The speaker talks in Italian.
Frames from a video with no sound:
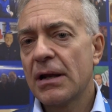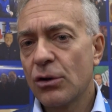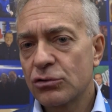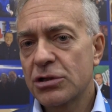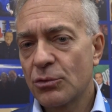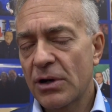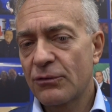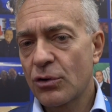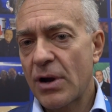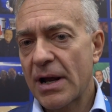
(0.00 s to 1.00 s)
l'ottimo
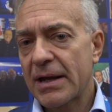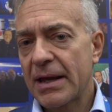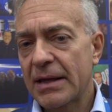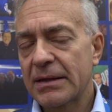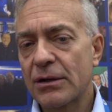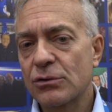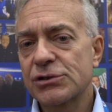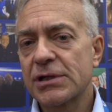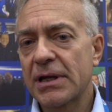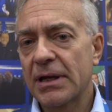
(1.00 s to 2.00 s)
lavoro anche dei
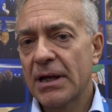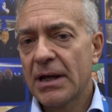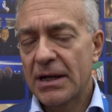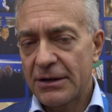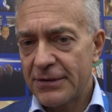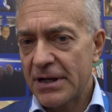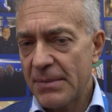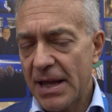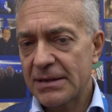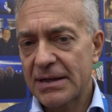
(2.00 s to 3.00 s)
nostri
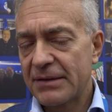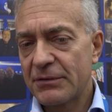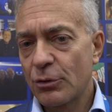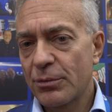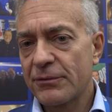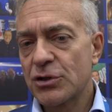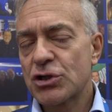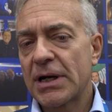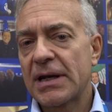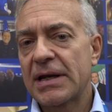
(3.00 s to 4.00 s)
riferimenti a livello
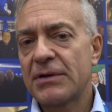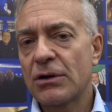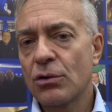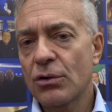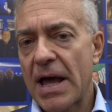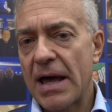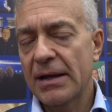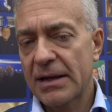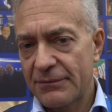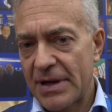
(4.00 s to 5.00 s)
provinciale e a livello
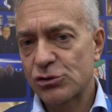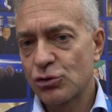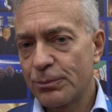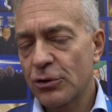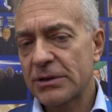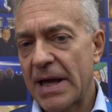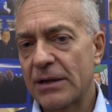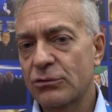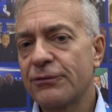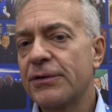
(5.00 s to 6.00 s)
locale che va
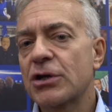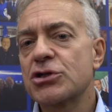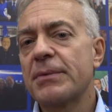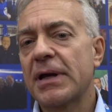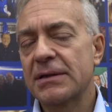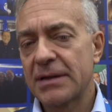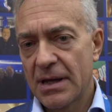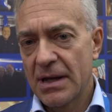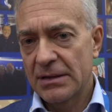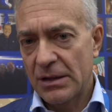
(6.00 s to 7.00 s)
supportato efficacemente
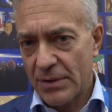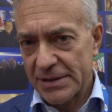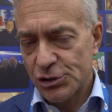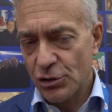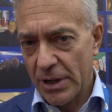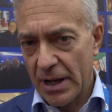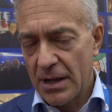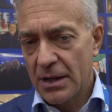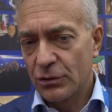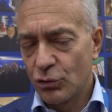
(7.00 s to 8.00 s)
da un'azione
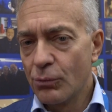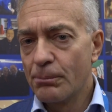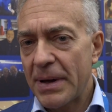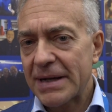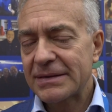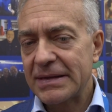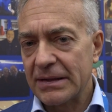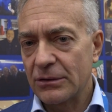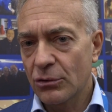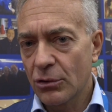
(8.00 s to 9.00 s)
di un
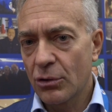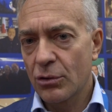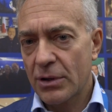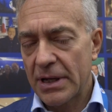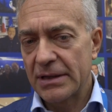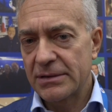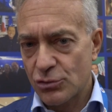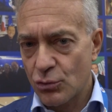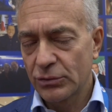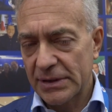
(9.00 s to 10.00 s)
partito che
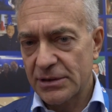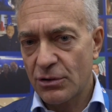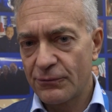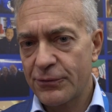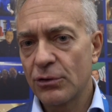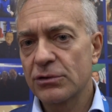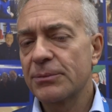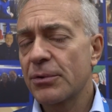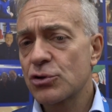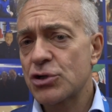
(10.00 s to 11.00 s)
discuta, si
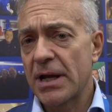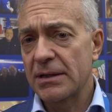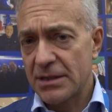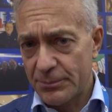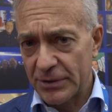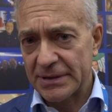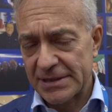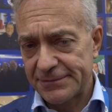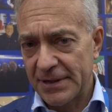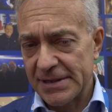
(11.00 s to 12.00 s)
confronti, progetti e poi
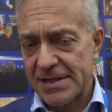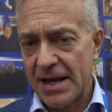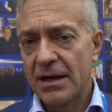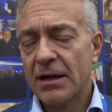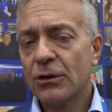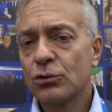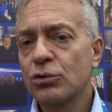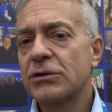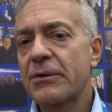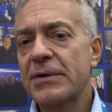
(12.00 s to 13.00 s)
trasferisca
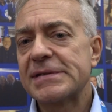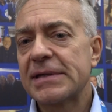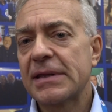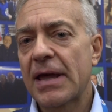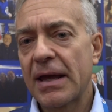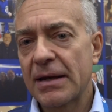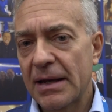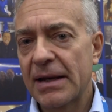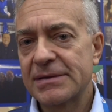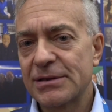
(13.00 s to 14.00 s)
tutte queste idee
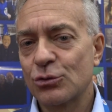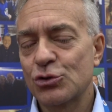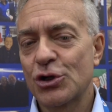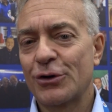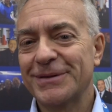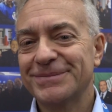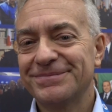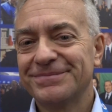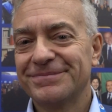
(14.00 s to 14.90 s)
nelle istituzioni.